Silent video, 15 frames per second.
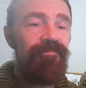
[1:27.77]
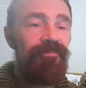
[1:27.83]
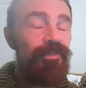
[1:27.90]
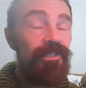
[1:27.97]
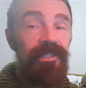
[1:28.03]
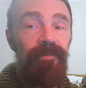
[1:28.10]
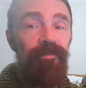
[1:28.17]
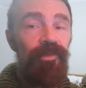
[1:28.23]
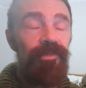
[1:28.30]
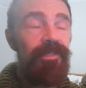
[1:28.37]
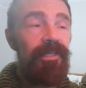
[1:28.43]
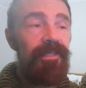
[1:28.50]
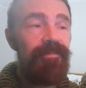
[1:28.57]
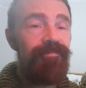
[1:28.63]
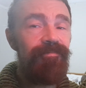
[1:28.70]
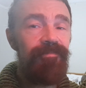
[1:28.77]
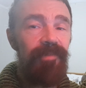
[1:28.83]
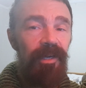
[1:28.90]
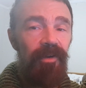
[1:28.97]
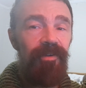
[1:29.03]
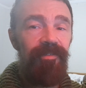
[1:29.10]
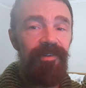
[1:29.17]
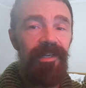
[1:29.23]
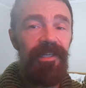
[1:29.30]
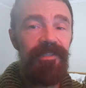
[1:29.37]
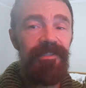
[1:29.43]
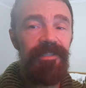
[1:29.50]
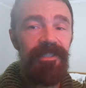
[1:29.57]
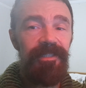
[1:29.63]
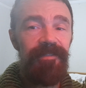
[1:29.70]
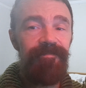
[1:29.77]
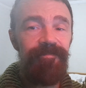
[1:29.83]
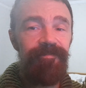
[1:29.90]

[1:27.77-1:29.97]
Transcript: Você muda ao envelhecer.